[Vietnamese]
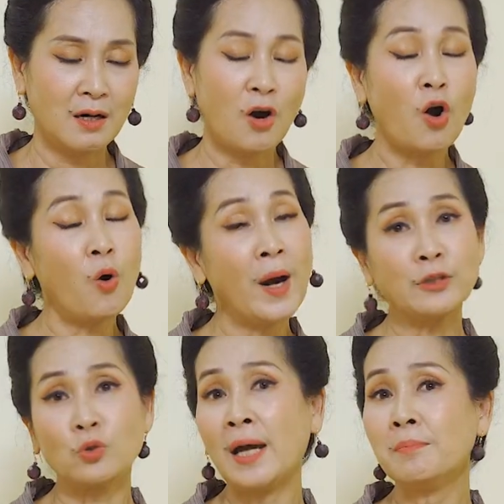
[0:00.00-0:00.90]
Họ hoàn
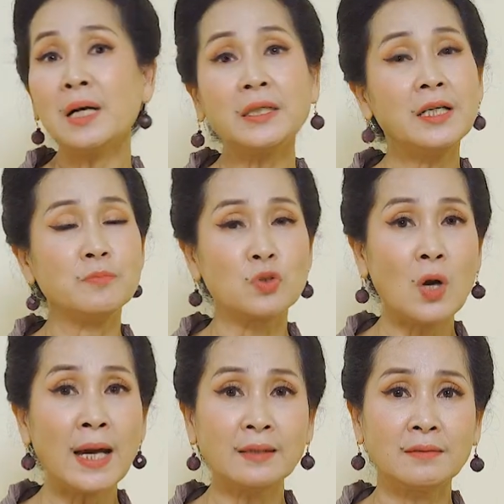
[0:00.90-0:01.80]
toàn mất kiểm
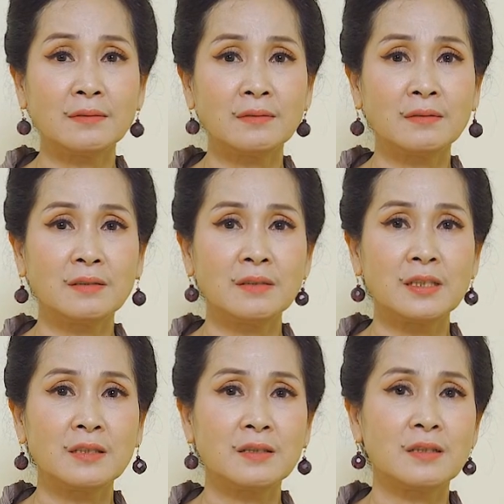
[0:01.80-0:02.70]
soát
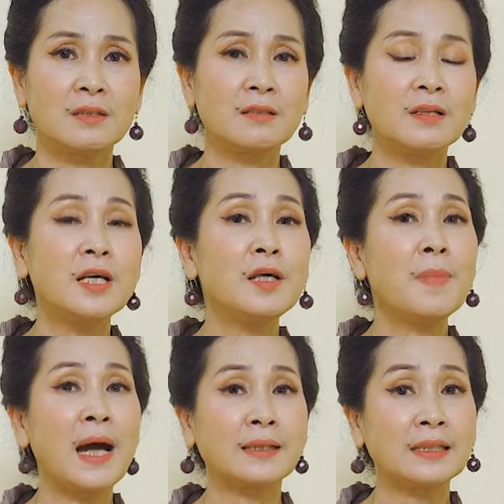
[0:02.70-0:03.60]
Khi
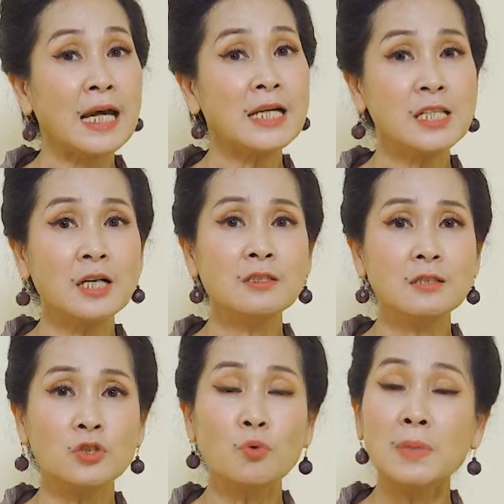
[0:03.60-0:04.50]
mà tay chân
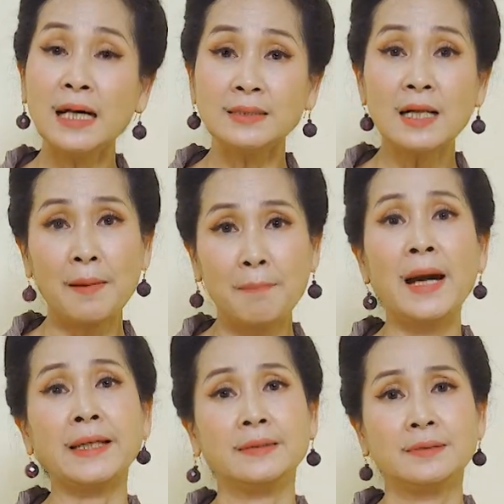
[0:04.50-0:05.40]
rung lắc rất là
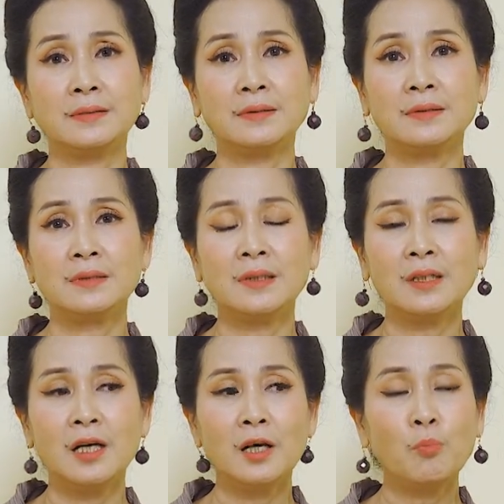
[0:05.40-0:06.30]
mạnh
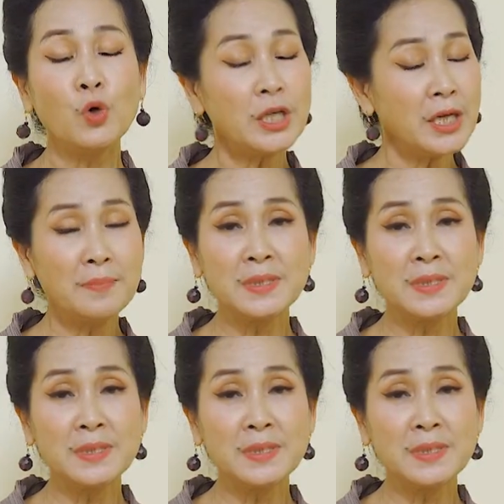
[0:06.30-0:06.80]
Muốn kiềm